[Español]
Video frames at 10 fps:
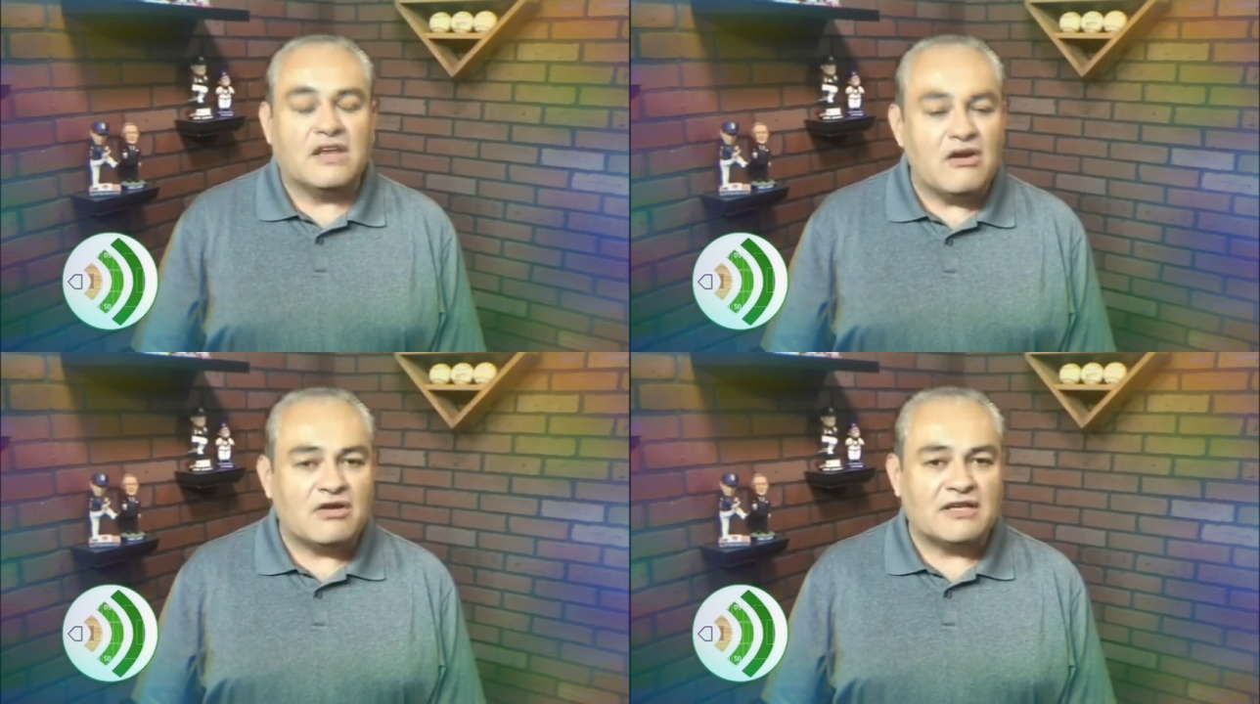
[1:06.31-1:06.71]

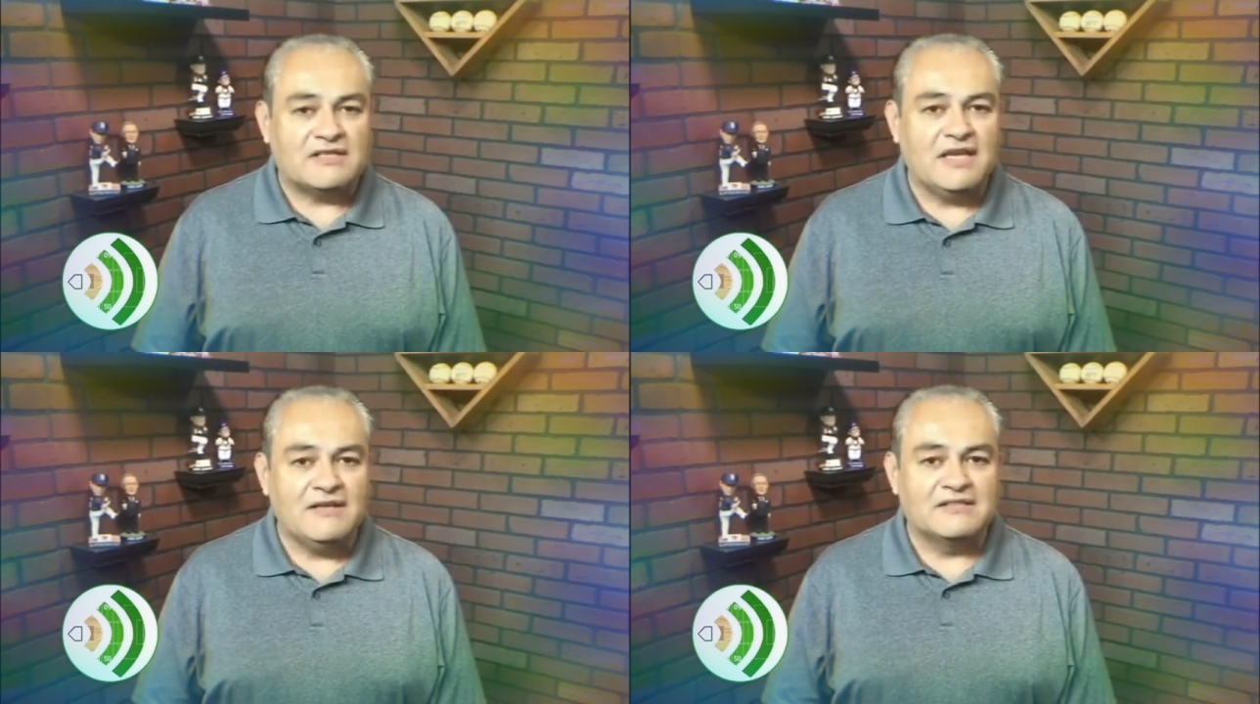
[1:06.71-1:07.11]
Creo que
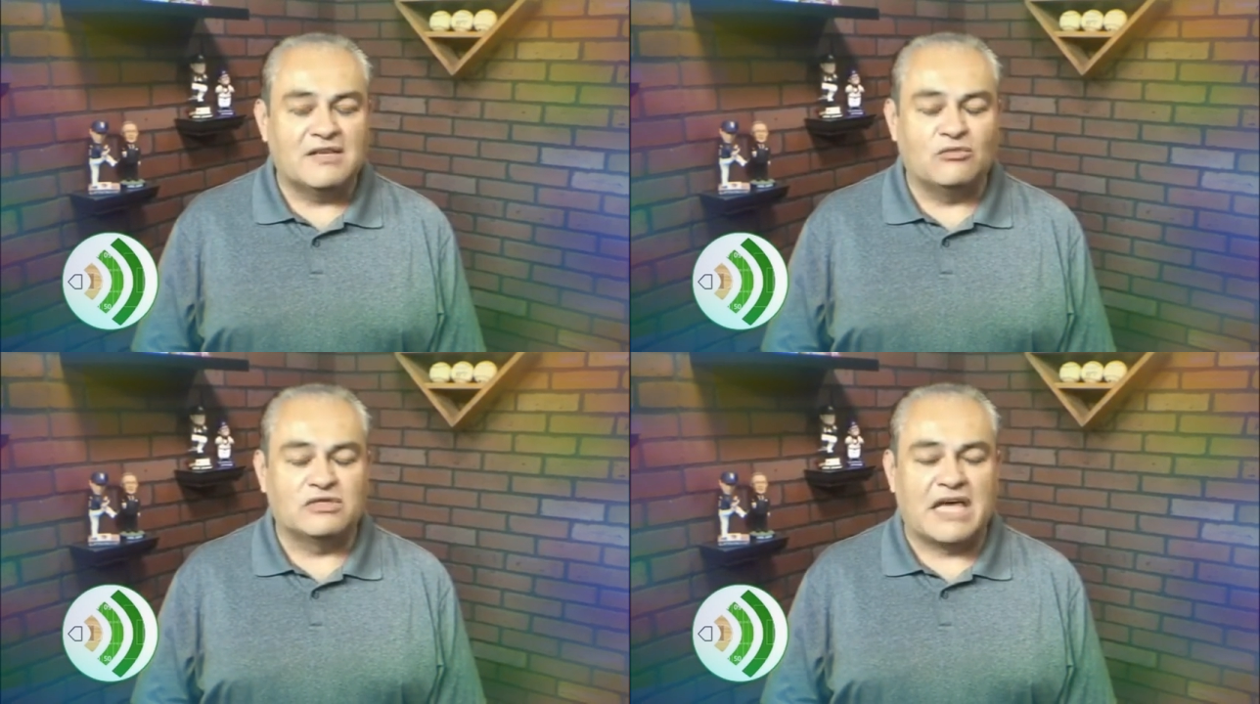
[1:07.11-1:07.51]
sí,
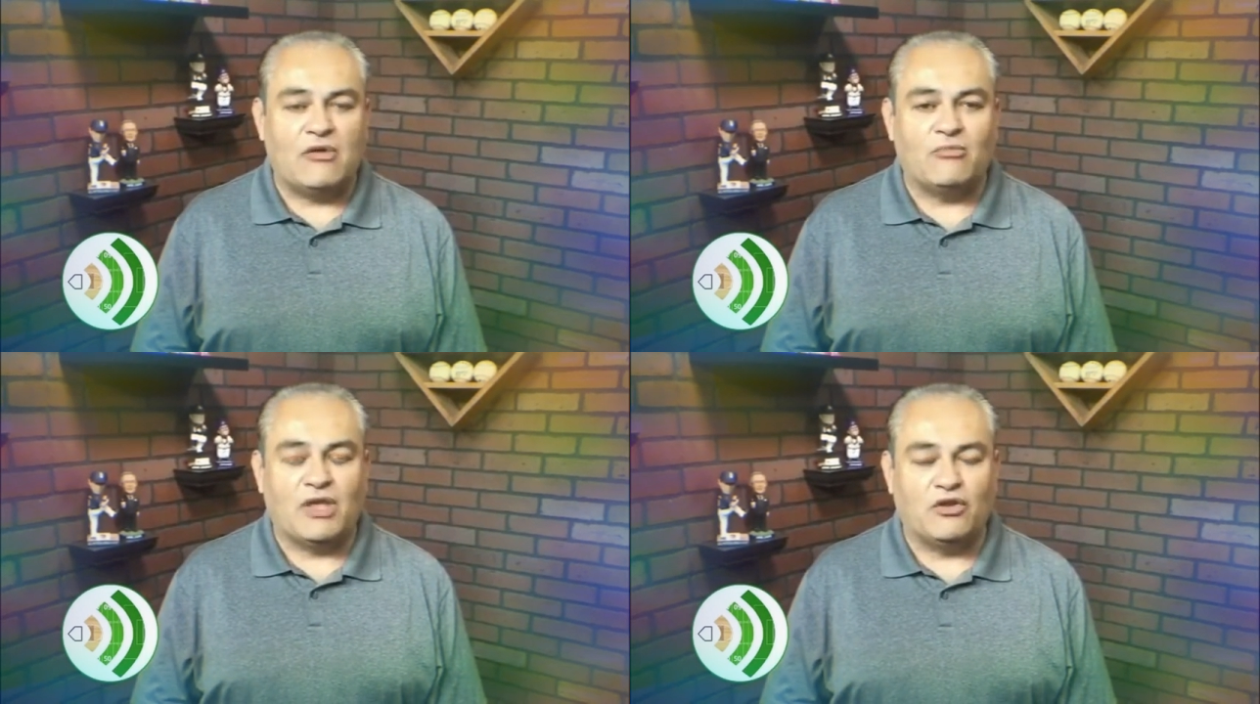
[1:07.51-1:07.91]
se
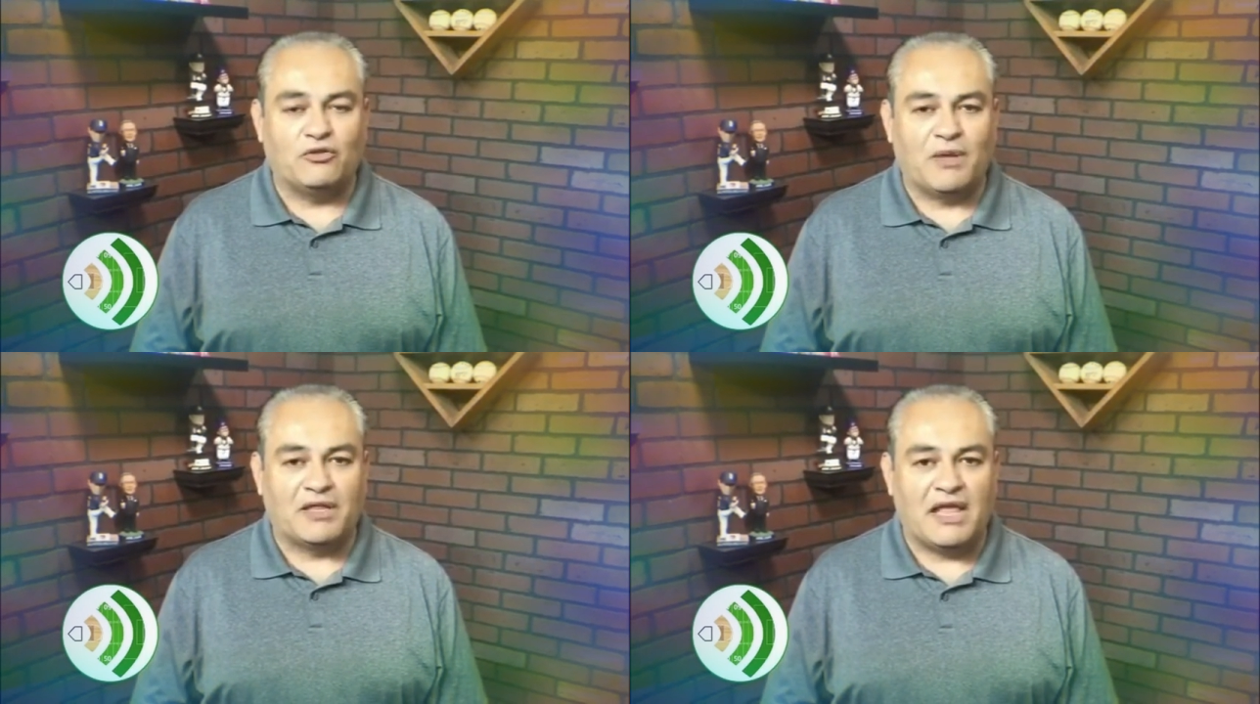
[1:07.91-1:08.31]
buscará un mayor
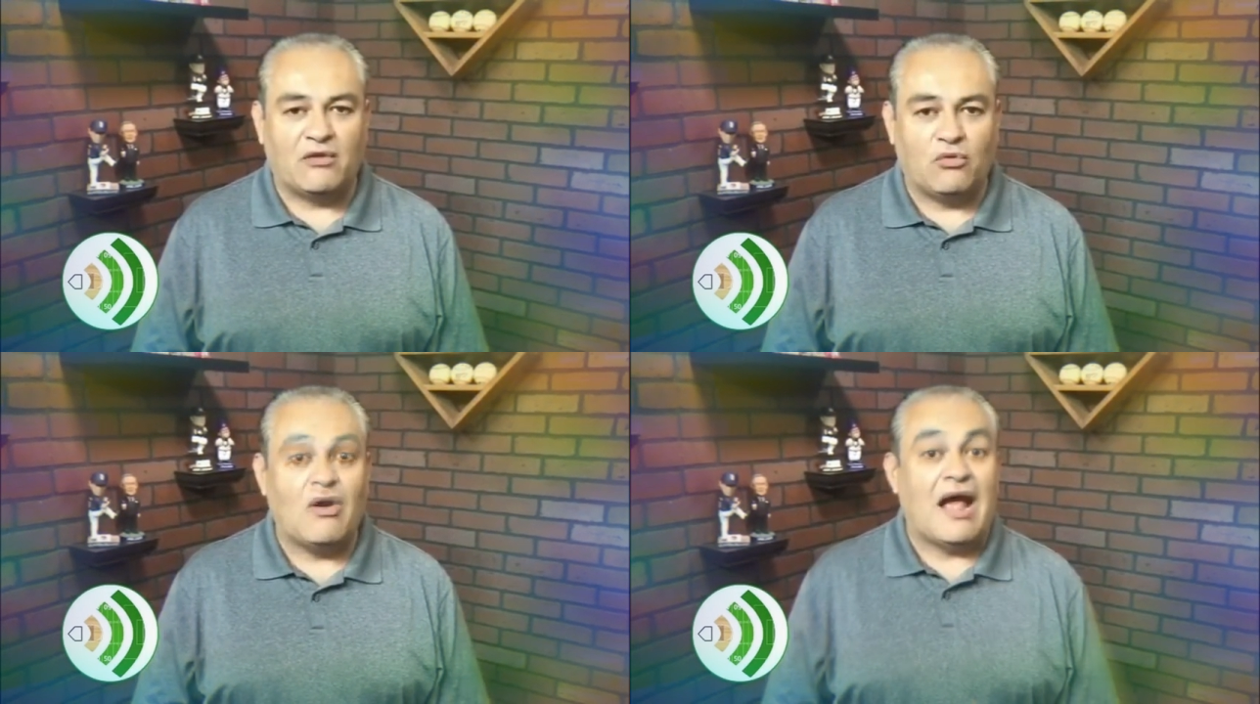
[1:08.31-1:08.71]

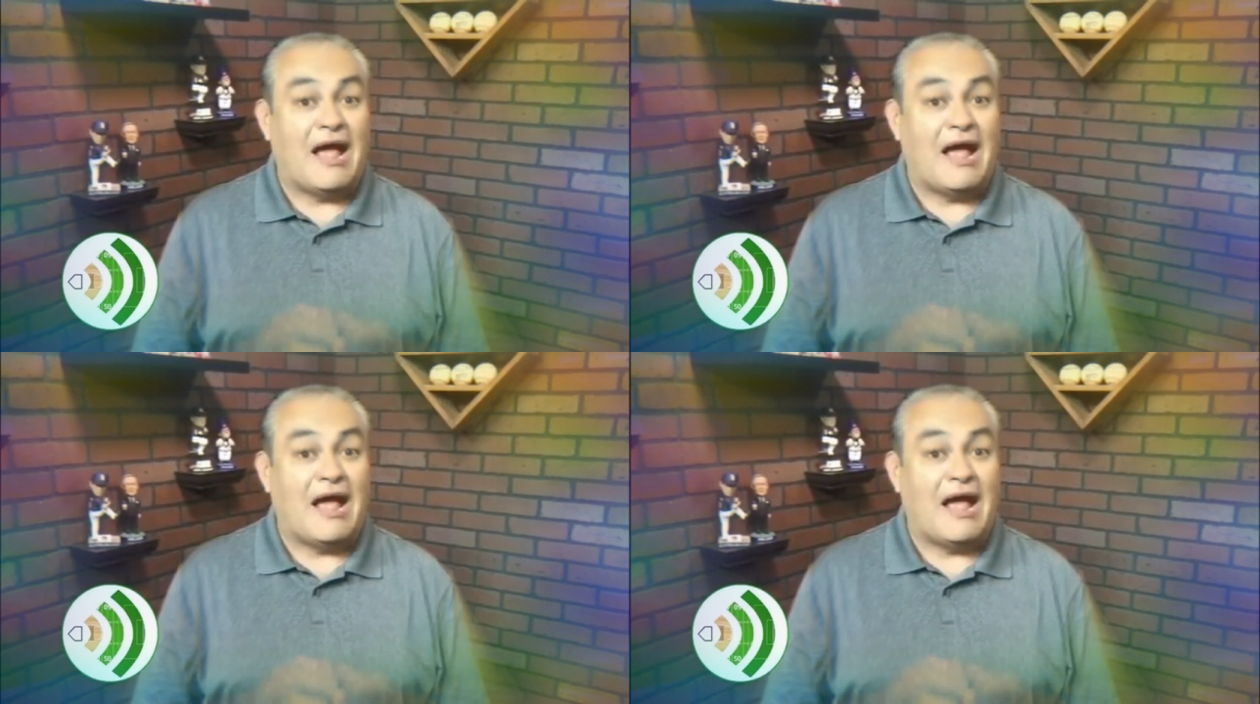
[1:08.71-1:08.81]
espectáculo,